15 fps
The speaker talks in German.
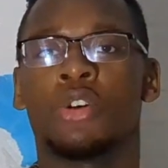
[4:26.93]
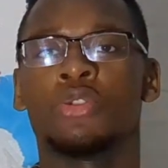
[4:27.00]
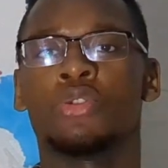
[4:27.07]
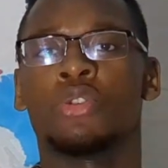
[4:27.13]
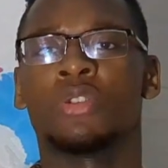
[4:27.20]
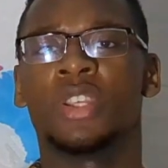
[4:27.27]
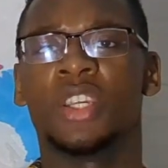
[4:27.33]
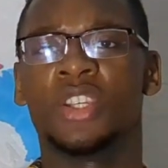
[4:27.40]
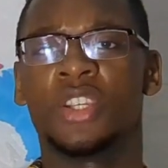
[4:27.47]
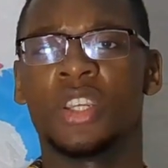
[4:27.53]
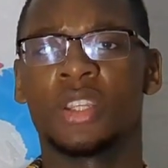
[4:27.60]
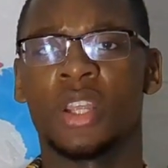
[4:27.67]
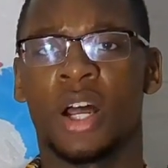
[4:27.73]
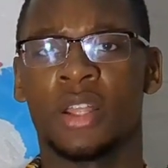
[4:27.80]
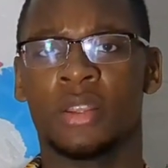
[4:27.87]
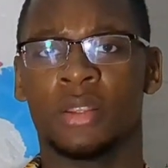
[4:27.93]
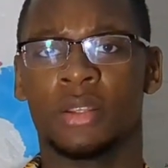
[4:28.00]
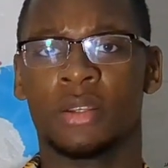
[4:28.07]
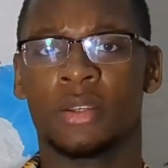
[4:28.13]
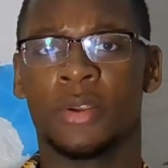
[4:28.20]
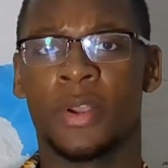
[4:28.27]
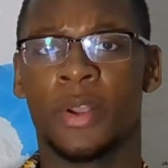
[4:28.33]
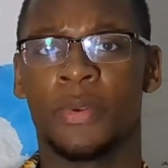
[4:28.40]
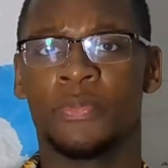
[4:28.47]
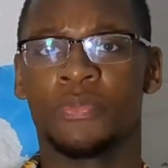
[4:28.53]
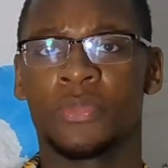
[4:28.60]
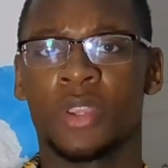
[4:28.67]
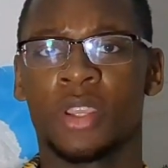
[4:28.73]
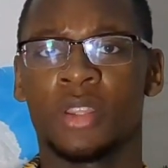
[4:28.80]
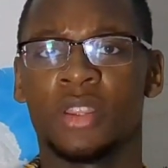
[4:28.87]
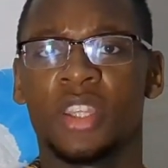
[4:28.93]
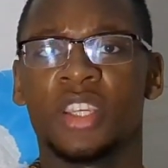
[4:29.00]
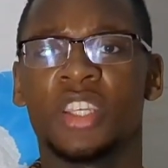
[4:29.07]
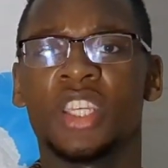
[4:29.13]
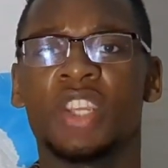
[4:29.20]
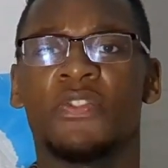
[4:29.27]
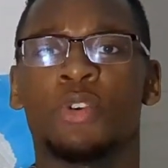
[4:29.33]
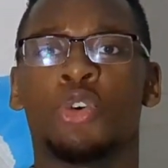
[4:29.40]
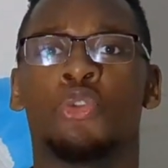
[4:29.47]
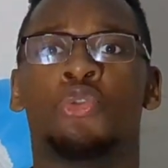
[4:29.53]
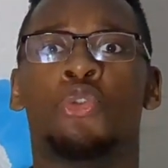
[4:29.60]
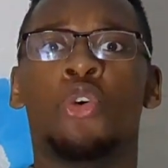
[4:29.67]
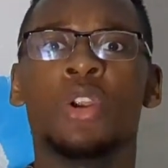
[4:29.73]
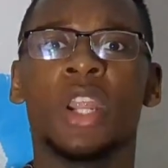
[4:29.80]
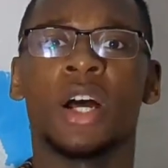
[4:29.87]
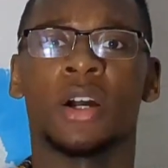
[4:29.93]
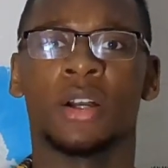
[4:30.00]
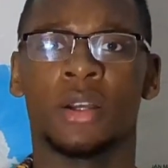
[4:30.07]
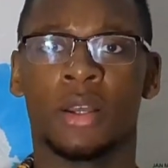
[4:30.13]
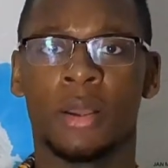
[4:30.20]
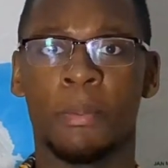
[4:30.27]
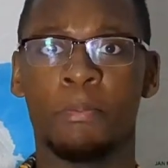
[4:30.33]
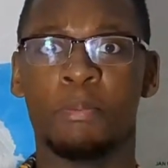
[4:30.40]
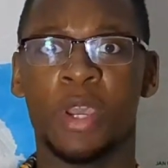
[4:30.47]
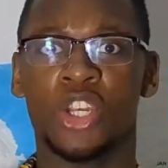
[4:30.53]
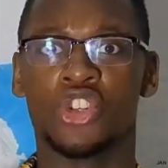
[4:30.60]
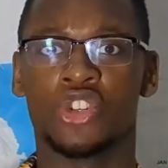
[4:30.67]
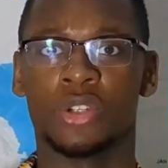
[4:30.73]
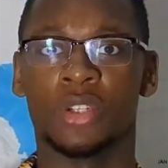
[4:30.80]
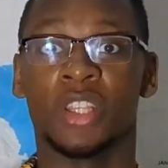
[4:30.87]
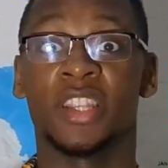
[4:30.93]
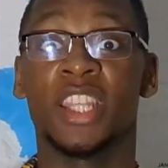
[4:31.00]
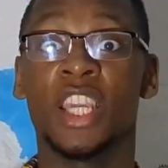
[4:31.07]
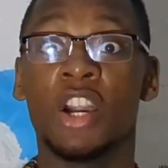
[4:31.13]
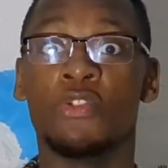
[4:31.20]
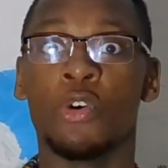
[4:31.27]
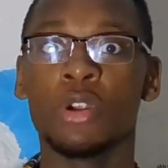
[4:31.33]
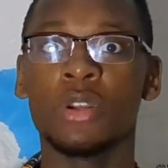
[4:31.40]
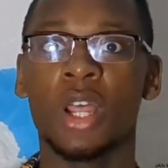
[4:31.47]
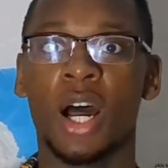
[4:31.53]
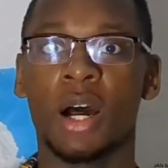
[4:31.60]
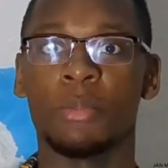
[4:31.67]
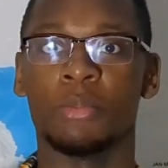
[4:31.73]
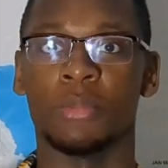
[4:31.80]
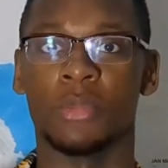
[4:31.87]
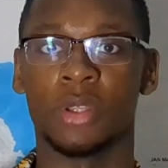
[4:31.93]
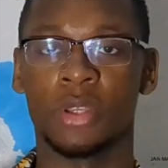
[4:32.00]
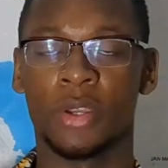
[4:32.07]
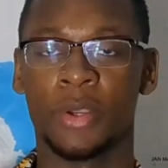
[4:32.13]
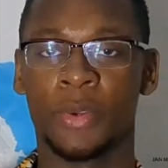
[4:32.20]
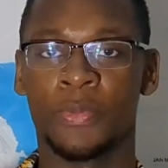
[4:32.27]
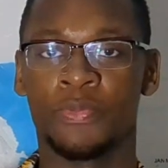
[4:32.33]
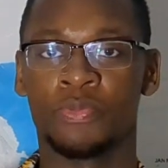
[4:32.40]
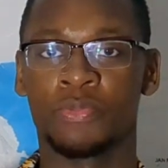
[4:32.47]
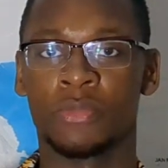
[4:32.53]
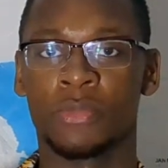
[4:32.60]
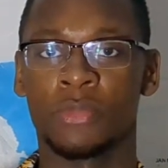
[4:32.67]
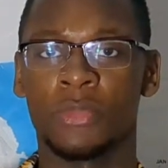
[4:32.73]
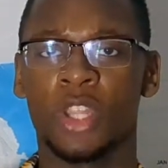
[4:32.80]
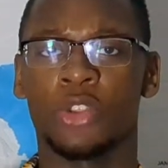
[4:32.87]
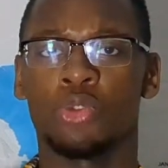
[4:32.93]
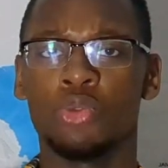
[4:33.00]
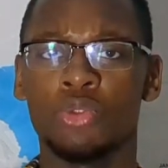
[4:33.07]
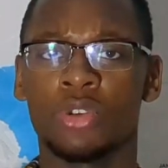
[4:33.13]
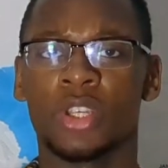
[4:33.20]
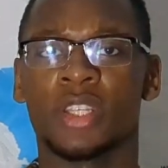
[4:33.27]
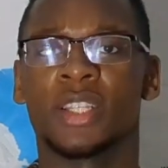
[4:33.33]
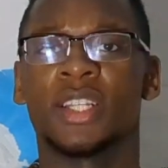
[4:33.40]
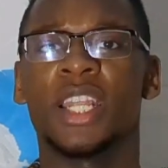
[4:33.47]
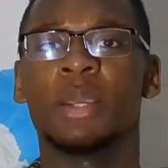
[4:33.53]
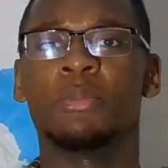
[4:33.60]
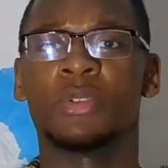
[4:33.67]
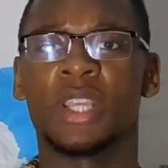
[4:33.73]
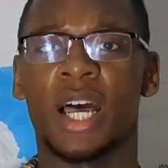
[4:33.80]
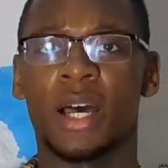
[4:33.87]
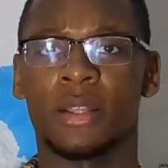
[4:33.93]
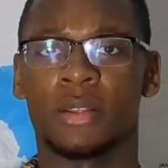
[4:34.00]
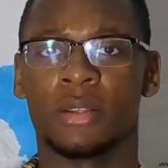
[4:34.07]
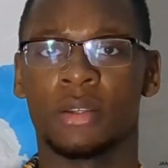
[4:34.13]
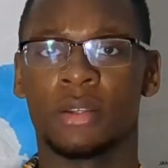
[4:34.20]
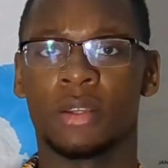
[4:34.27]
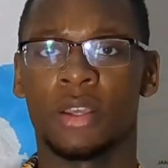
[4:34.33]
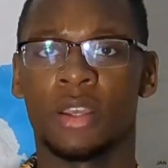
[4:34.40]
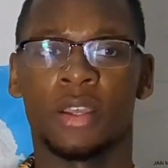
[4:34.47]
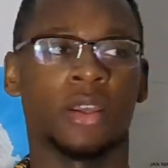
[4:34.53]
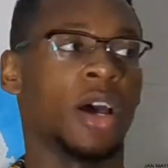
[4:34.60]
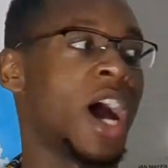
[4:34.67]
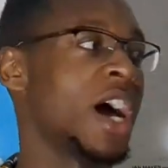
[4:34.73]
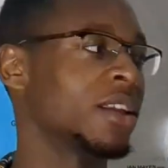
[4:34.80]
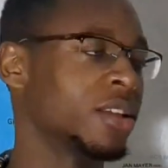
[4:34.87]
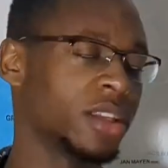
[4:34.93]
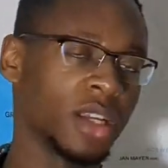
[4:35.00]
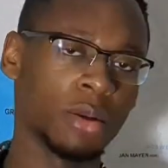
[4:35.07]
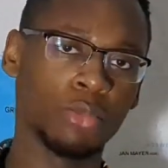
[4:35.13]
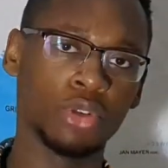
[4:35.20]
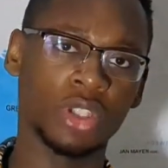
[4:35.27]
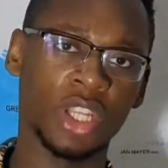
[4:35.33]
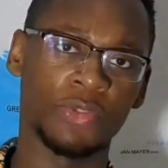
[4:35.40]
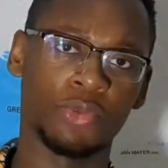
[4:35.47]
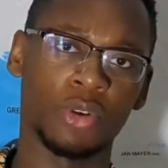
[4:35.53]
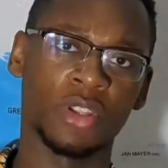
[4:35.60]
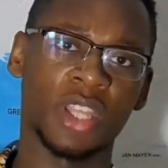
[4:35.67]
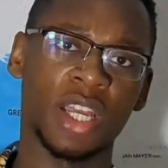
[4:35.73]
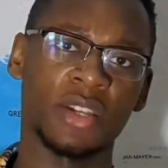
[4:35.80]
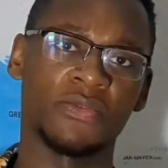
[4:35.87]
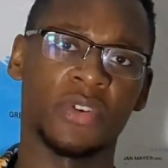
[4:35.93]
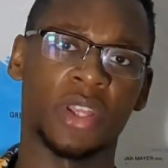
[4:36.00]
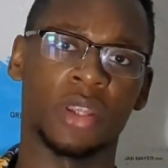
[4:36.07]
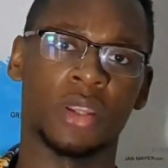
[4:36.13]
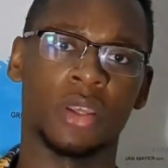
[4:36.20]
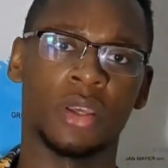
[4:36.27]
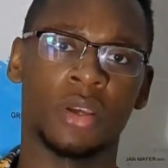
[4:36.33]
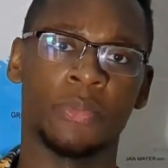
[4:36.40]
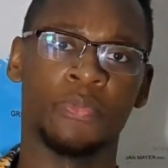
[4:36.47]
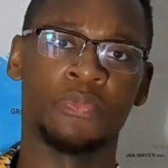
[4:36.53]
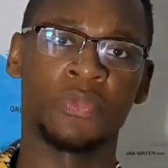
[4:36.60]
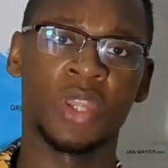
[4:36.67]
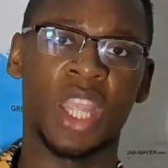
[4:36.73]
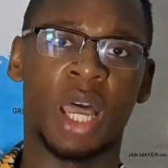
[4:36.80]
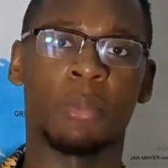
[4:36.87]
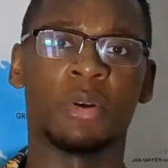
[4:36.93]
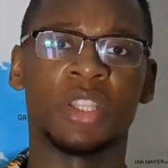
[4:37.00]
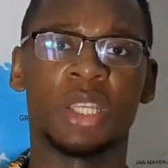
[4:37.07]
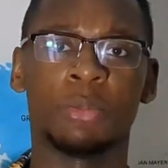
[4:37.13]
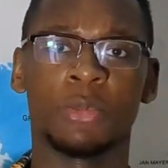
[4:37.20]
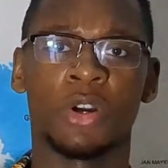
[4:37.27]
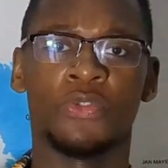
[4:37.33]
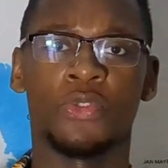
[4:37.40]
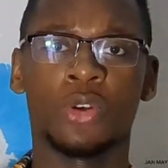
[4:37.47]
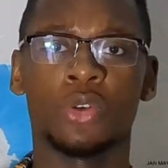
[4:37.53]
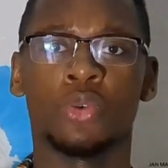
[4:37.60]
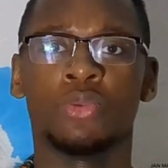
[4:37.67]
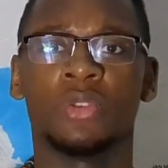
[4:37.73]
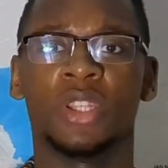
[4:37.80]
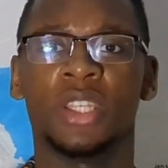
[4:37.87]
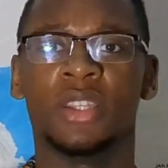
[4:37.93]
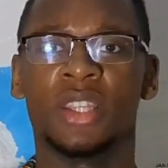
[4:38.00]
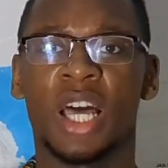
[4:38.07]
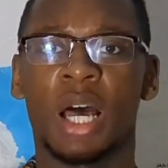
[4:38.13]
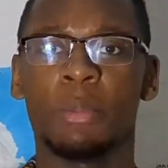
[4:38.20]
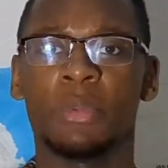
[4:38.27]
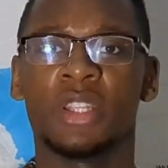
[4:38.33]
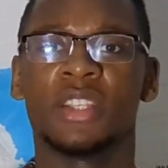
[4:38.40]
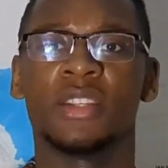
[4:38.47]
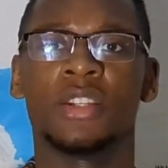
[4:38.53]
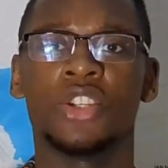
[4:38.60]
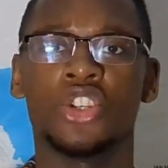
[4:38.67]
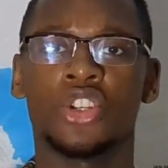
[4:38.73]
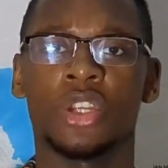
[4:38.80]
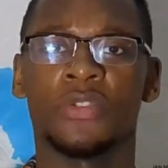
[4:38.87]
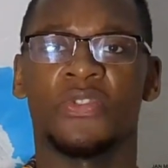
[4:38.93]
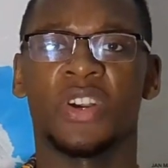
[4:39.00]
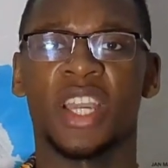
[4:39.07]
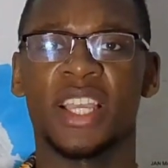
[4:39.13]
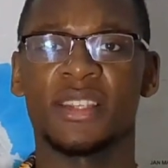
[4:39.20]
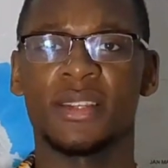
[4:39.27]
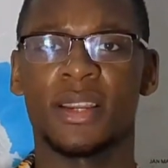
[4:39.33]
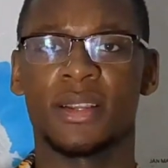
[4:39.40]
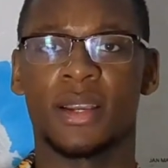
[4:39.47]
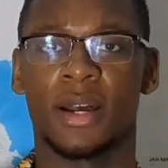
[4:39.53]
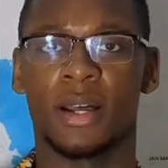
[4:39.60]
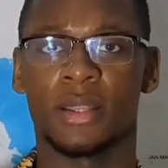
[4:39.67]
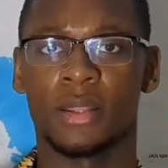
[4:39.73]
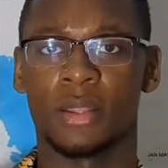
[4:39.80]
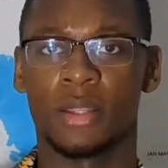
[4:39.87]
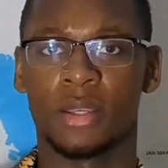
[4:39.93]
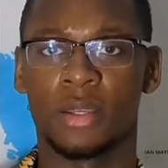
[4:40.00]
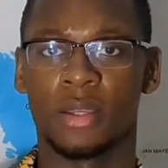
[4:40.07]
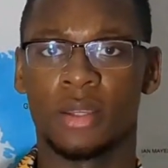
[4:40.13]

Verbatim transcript: Schau dir doch die Geschichte an. Die Geschichte war doch voller Menschen, die gewonnen haben. Natürlich, das Leben ist hart. Harte Dinge mussten dafür getan werden. Aber sie haben gewonnen und die Namen sind nicht in Vergessenheit geraten.